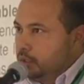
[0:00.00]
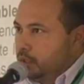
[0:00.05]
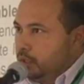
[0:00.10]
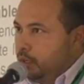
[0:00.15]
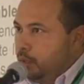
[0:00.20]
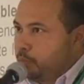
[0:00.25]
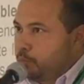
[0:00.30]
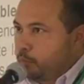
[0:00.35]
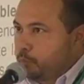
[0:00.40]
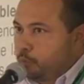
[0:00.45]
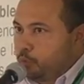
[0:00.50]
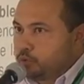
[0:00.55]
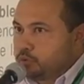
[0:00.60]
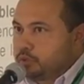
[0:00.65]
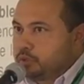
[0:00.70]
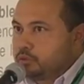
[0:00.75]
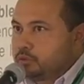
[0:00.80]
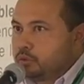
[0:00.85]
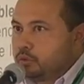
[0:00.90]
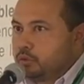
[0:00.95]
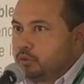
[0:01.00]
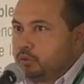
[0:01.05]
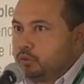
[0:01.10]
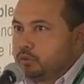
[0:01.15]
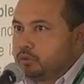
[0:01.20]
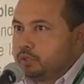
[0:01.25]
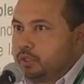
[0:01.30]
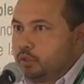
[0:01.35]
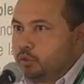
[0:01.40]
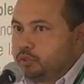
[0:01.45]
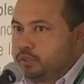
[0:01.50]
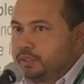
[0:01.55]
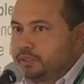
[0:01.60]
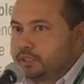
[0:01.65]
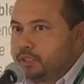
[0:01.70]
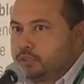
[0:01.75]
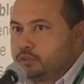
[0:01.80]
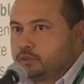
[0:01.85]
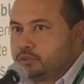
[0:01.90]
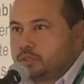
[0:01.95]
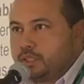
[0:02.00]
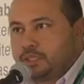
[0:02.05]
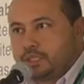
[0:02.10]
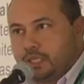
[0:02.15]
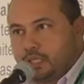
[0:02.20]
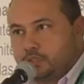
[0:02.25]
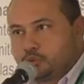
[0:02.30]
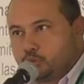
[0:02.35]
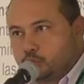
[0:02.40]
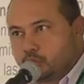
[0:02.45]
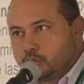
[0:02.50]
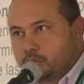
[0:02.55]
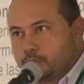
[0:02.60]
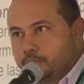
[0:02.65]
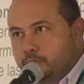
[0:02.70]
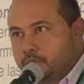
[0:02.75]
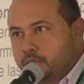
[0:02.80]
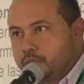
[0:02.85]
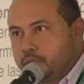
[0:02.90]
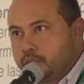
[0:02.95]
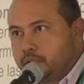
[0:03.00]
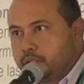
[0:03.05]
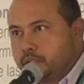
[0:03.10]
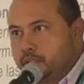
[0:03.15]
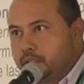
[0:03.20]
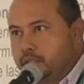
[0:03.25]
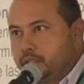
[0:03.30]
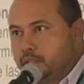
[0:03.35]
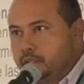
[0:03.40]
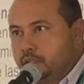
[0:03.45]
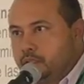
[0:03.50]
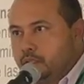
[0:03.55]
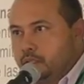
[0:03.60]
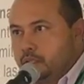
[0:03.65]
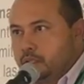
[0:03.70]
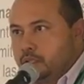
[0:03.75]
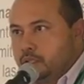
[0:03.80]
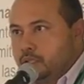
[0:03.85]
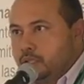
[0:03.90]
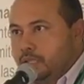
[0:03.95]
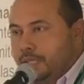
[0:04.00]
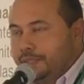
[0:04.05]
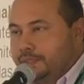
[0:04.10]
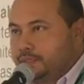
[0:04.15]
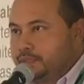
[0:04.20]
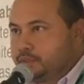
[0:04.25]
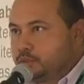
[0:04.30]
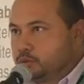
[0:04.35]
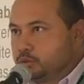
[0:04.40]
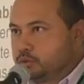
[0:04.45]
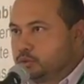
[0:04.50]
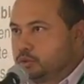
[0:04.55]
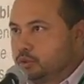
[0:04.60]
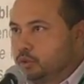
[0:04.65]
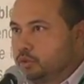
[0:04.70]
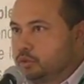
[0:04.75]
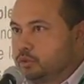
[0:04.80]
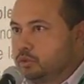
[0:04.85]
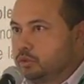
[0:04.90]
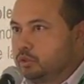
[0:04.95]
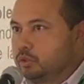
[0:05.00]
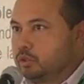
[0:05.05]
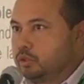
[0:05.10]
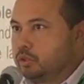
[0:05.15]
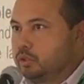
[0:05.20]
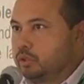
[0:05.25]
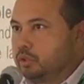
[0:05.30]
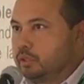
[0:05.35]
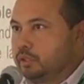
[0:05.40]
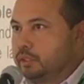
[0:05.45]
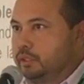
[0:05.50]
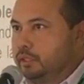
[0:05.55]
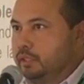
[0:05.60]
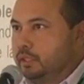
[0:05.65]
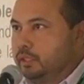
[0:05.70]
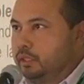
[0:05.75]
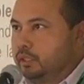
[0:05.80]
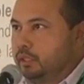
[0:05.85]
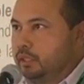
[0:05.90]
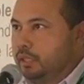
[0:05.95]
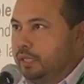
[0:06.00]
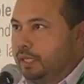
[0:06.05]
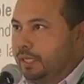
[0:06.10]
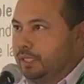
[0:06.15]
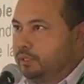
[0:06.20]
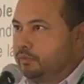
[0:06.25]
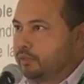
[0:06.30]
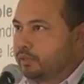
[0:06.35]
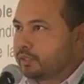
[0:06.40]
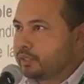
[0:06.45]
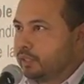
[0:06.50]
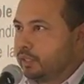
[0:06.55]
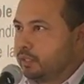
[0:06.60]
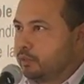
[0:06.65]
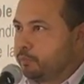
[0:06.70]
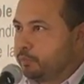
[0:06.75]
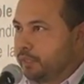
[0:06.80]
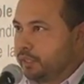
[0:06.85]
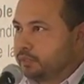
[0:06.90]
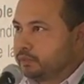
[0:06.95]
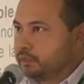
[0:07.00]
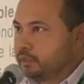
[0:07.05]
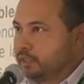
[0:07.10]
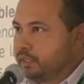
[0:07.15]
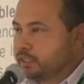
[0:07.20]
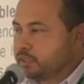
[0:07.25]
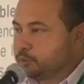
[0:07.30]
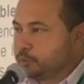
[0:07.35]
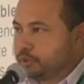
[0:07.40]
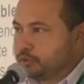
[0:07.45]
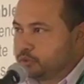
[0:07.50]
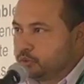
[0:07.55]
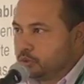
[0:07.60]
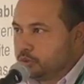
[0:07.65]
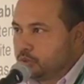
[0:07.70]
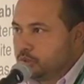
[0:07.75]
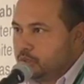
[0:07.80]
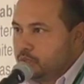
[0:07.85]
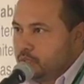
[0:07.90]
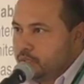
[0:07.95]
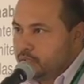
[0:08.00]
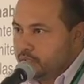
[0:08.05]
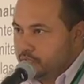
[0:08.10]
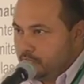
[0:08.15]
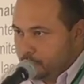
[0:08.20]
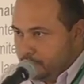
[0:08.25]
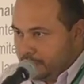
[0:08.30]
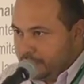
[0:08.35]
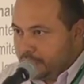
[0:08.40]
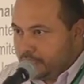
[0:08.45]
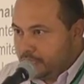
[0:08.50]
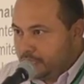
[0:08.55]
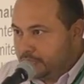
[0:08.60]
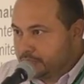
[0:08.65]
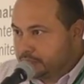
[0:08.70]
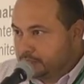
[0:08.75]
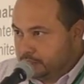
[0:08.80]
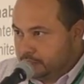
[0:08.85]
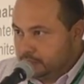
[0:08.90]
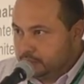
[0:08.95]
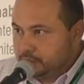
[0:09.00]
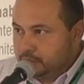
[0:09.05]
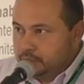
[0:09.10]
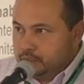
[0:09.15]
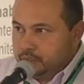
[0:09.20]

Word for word: a propósito de los 10 años de Telesur y la discusión de la libertad de prensa y expresión en América Latina.